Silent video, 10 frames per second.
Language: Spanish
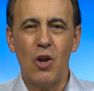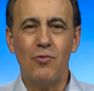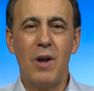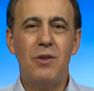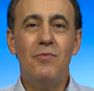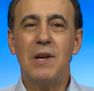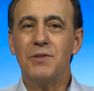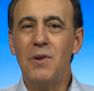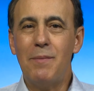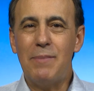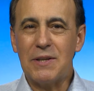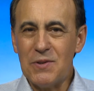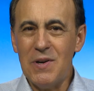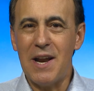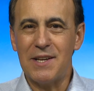No hay ni una sola
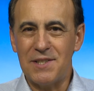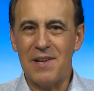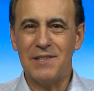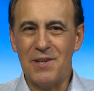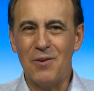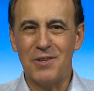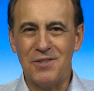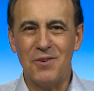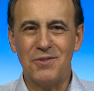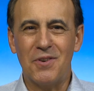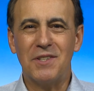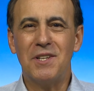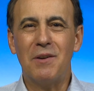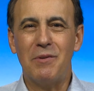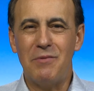persona nacida en el siglo XVIII que
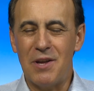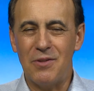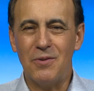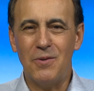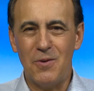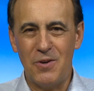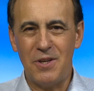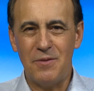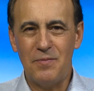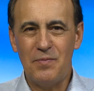siga viviendo hoy.